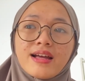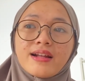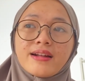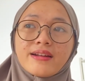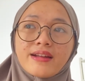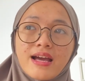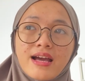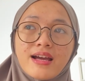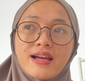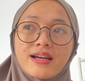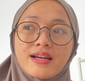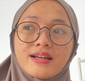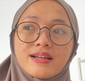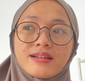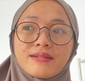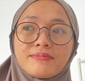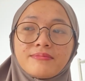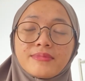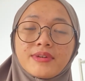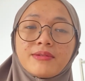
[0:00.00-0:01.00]
Nah,
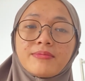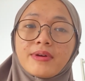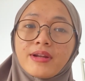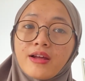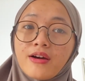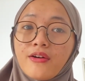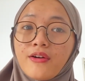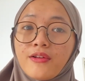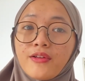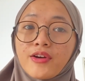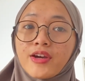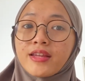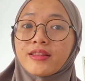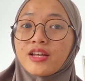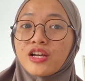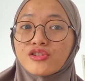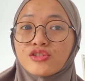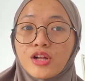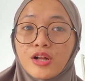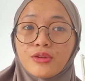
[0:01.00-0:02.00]
gimana kalau
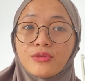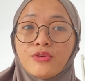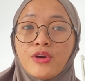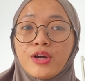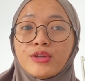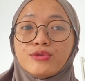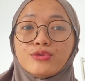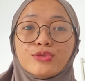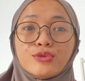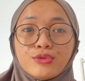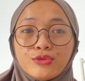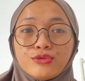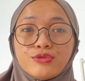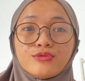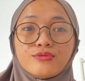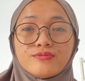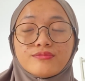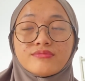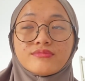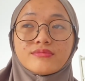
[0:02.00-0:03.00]
kita salat duha dulu
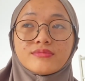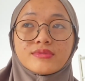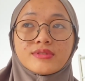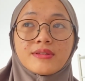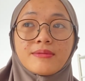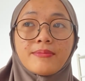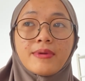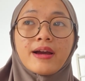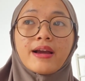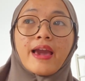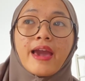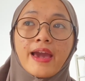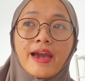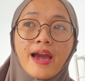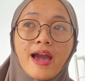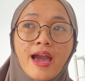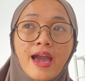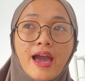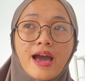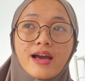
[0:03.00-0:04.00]
sebagai
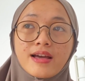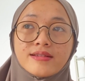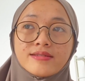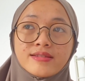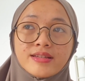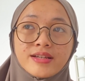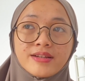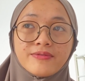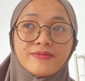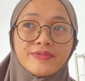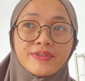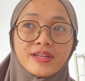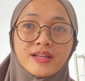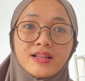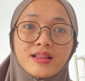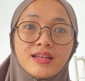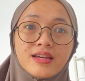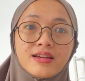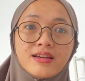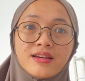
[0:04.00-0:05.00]
kayak self
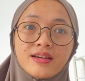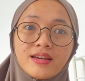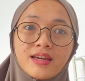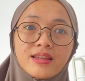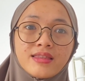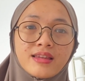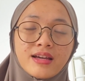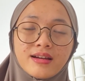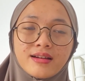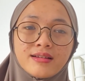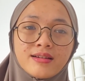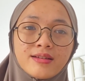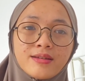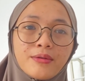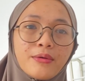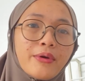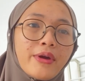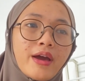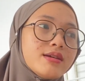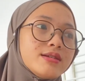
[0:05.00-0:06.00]
healing kita
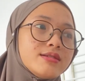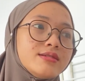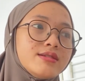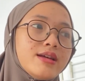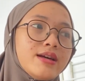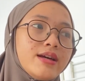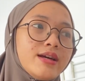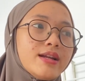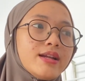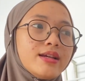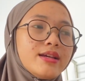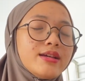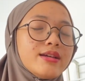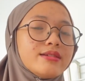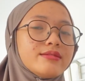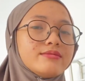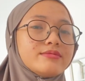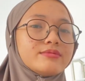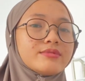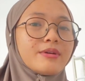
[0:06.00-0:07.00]
gitu ya? dari
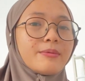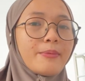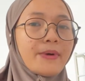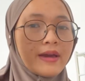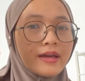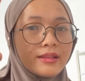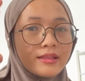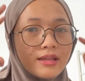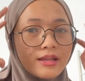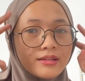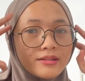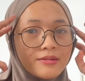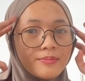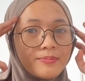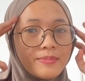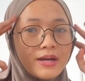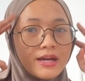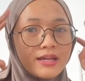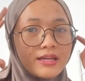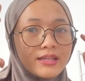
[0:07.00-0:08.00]

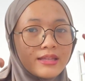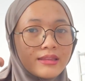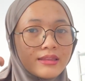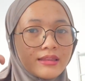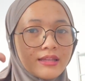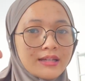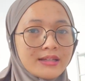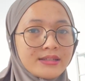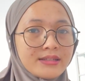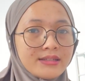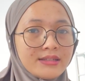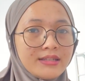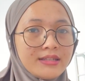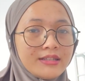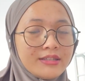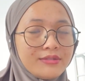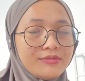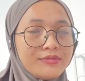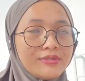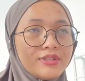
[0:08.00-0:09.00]
kepahitan-kepahitan di
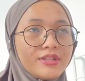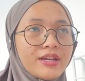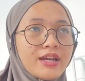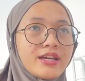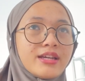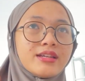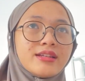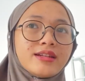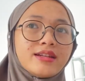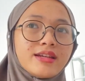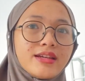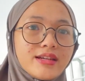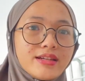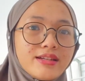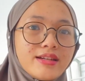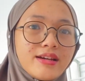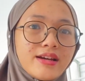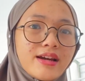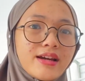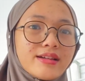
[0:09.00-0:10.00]
dunia ini
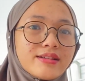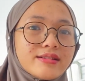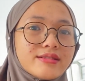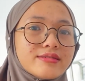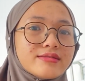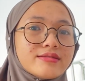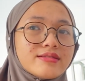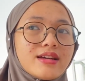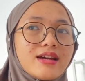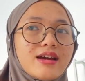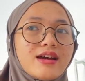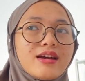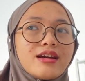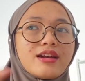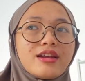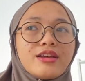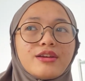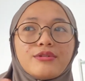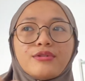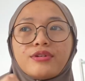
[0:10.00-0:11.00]
dengan
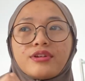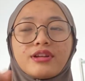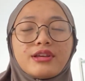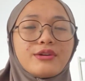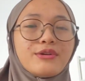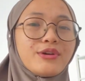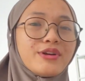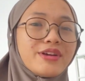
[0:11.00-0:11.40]
riuh-riuh